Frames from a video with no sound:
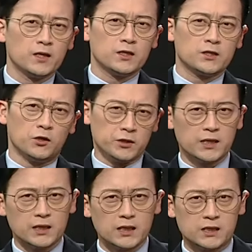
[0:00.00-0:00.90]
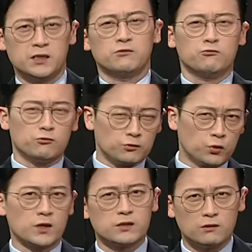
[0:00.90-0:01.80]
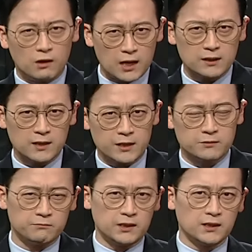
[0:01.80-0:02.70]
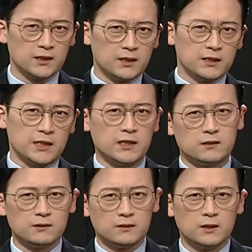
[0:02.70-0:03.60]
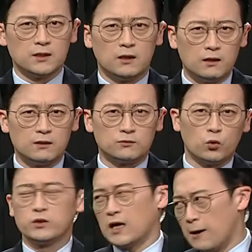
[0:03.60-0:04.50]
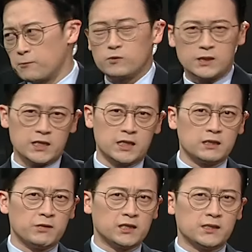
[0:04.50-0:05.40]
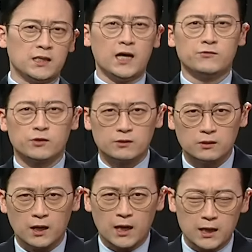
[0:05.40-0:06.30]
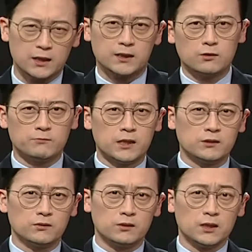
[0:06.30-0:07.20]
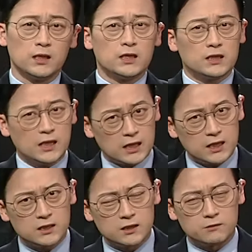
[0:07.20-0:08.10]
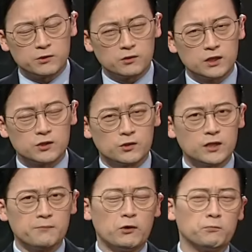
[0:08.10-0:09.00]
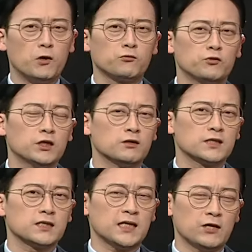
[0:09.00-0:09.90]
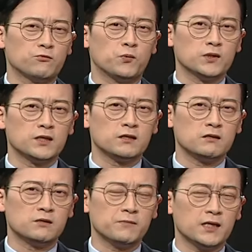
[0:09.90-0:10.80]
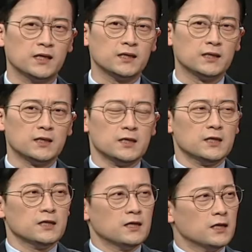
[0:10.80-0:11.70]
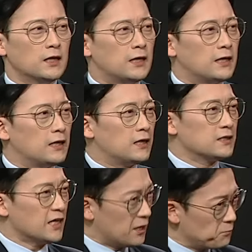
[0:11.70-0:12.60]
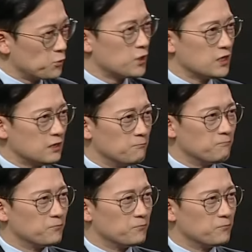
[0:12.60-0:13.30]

저희에게 친구를 통해서 연락을 했습니다. 자기들 어, 돈 갚고 사장님한테 사죄를 하겠다고 말이죠. 자, 지금 이렇게 저희가 먹튀 영상 자주 보내드리지만, 아, 자, 양 변호사님,